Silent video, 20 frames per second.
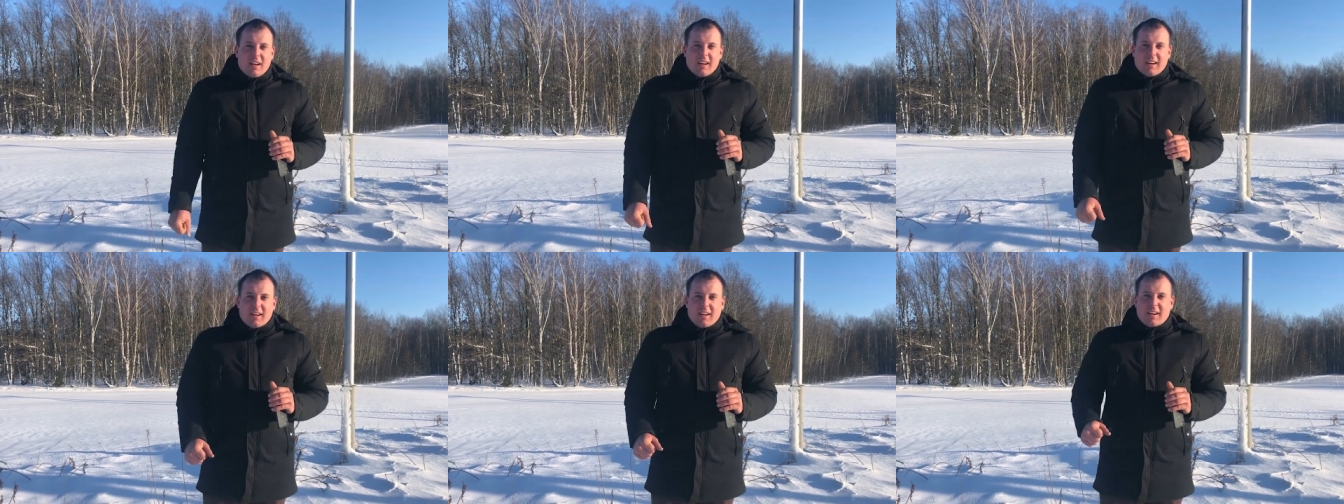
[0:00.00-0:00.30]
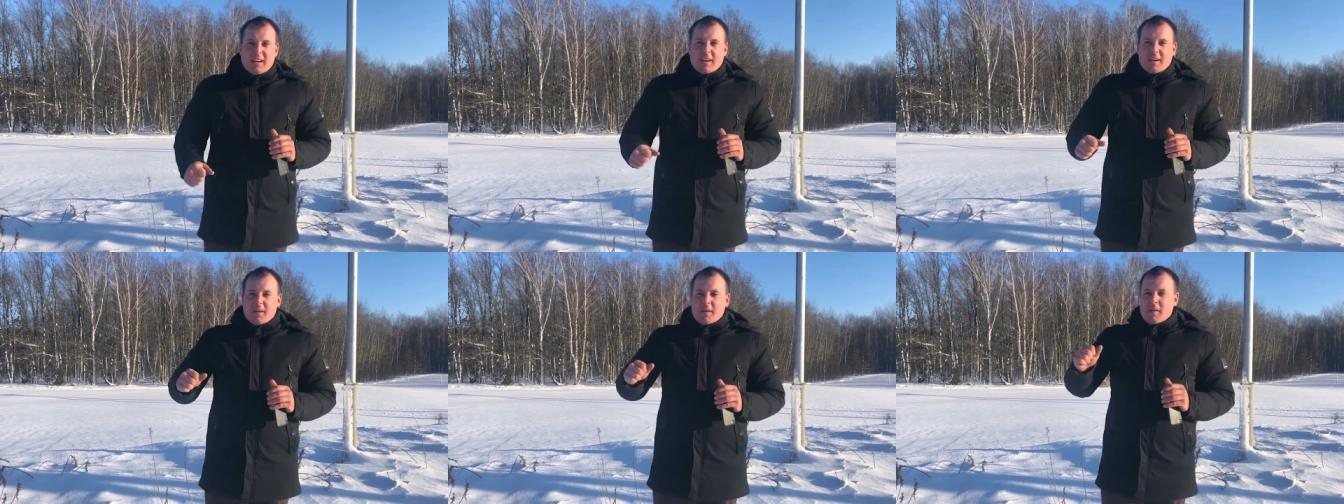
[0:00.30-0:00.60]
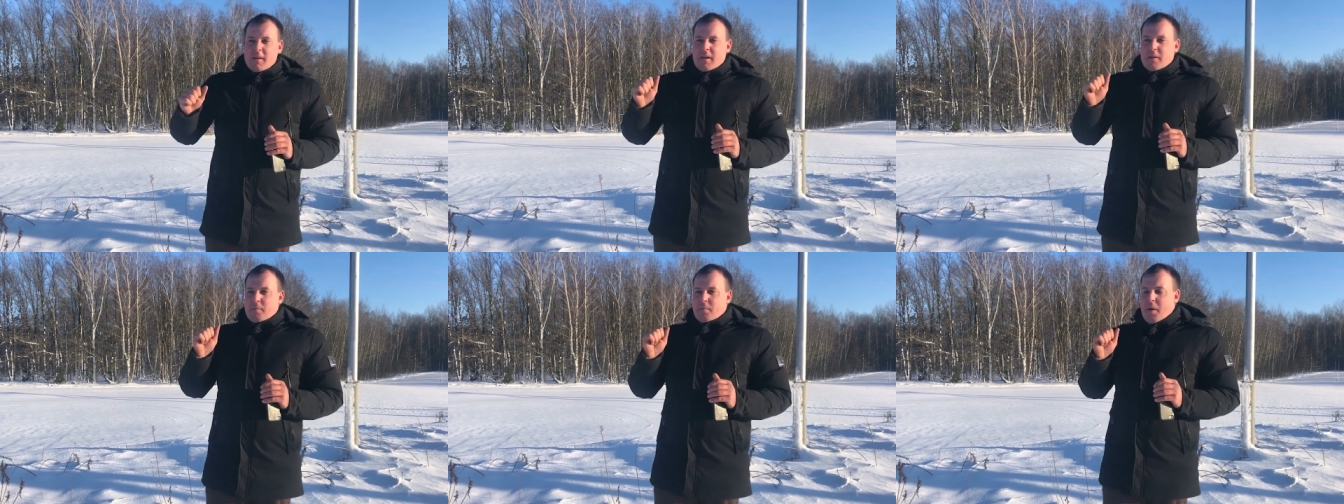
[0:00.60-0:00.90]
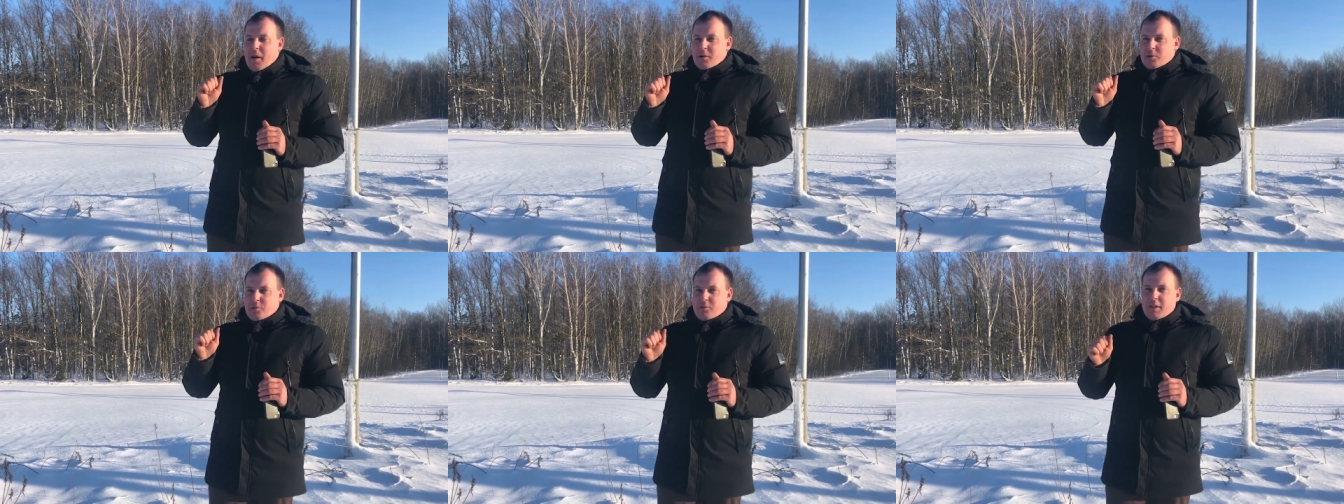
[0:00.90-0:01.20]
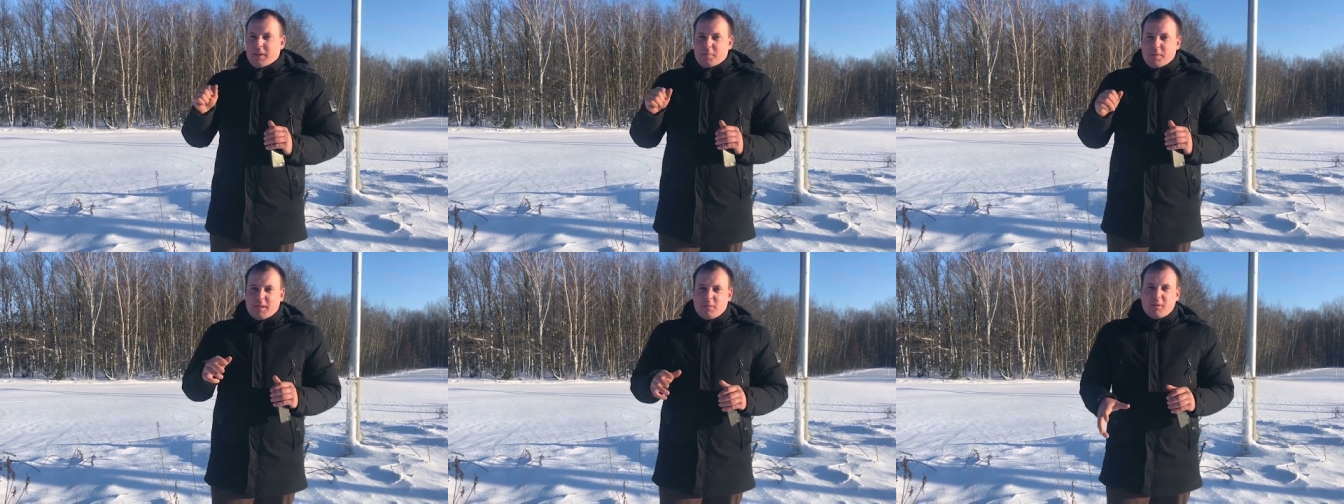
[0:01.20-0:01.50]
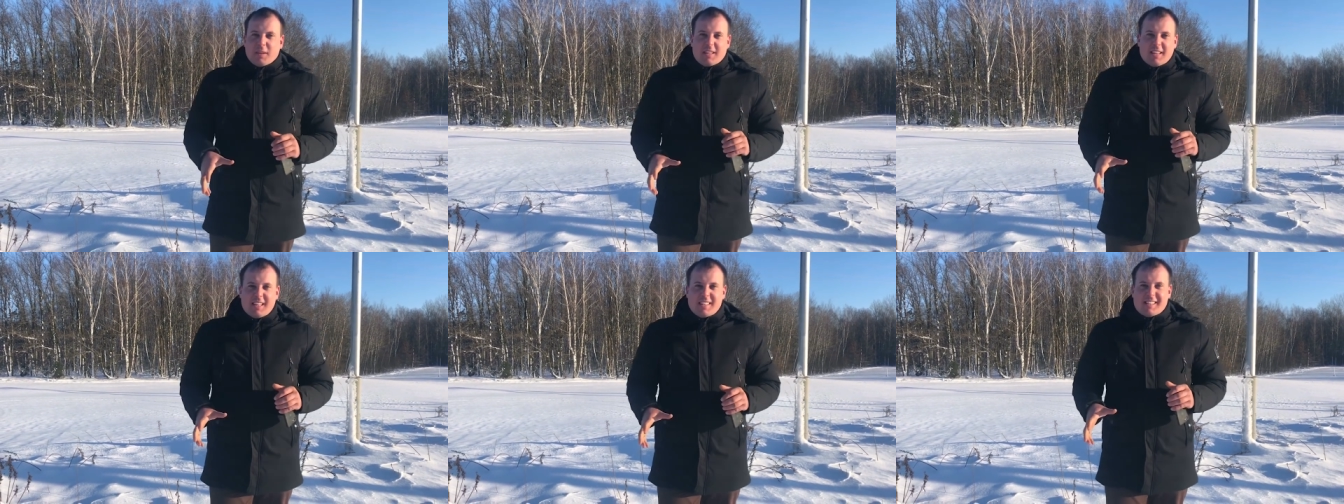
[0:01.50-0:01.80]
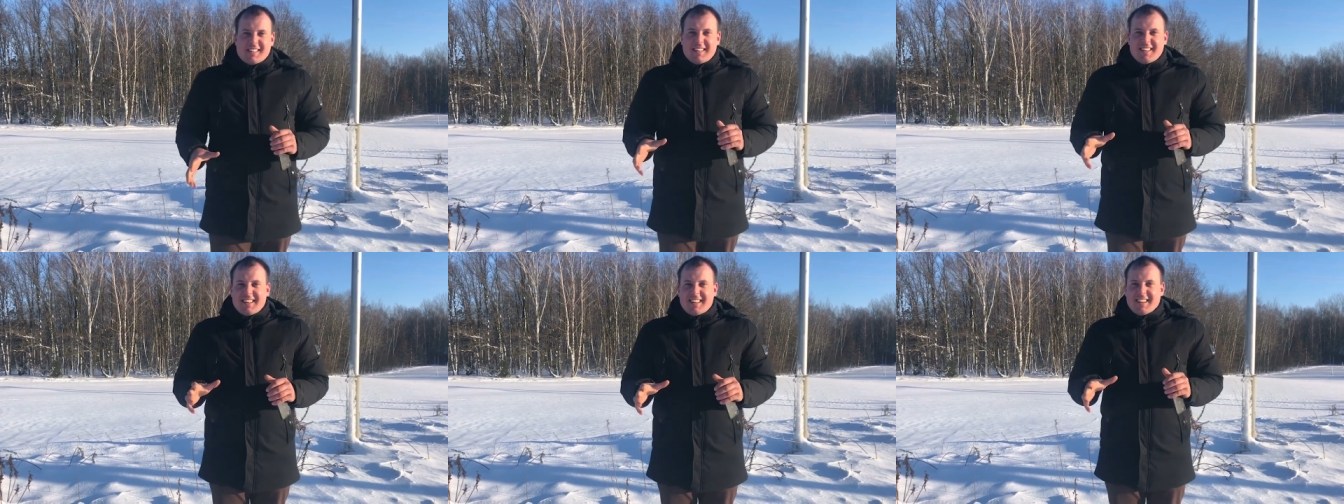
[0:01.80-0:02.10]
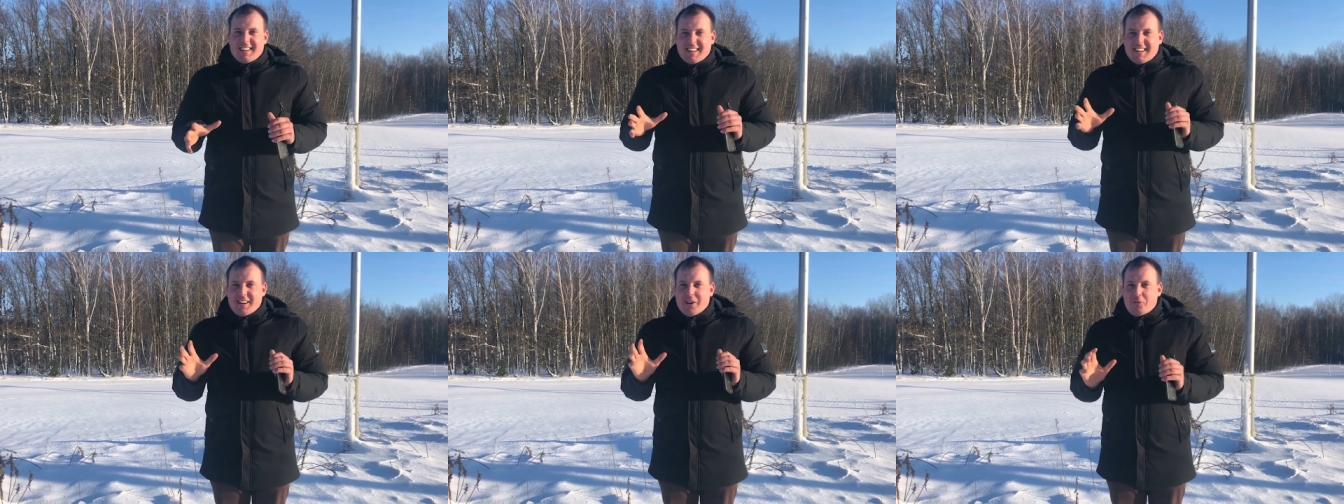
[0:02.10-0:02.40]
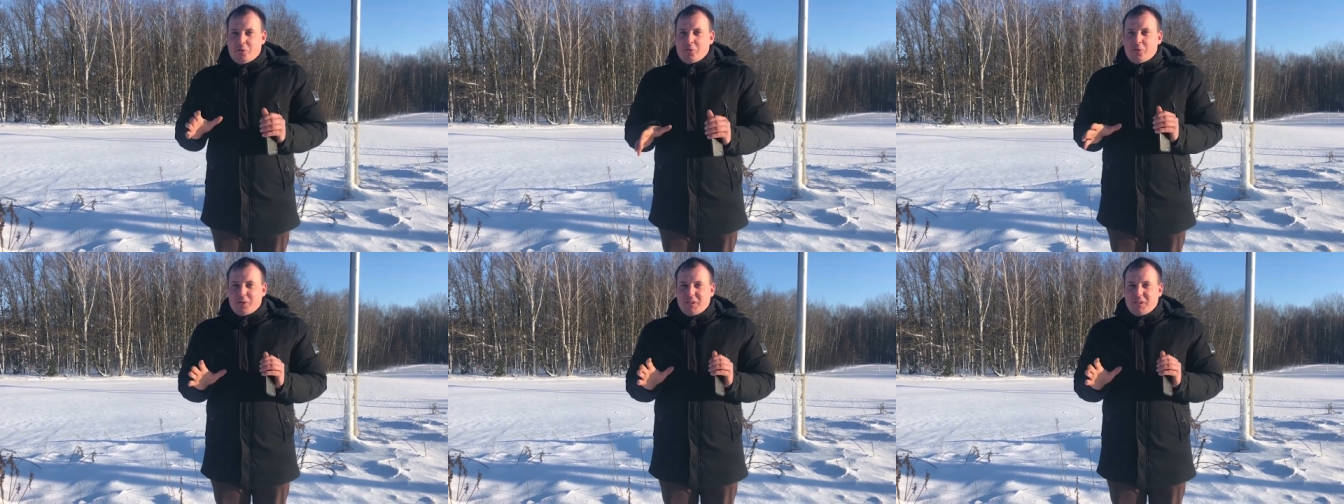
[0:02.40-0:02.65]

И прошу вас посмотреть, какую